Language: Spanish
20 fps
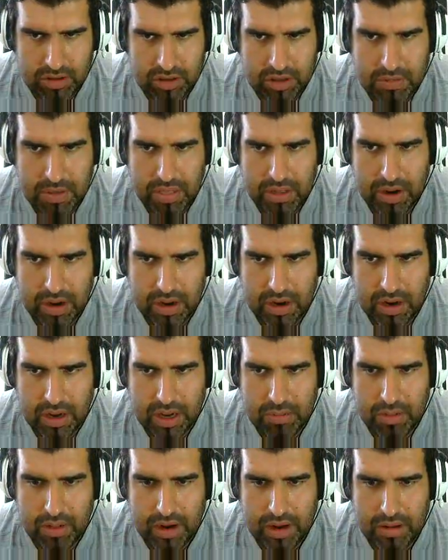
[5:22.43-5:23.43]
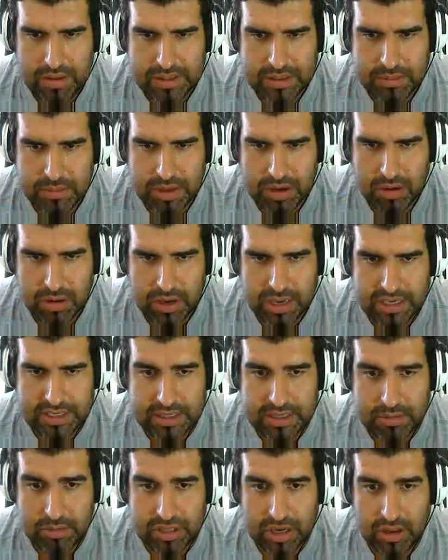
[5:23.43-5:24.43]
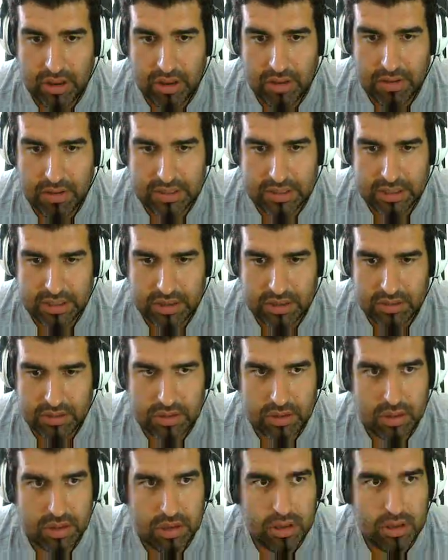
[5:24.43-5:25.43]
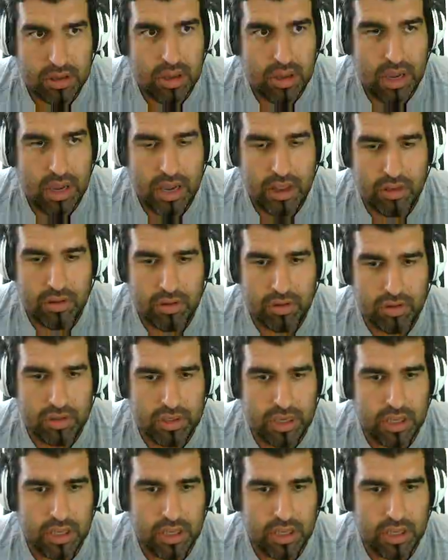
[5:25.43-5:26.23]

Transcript: Cuanto más cerca la hagamos de la base, mejor. Y es que estamos hablando de base, tíos. Hay dodos,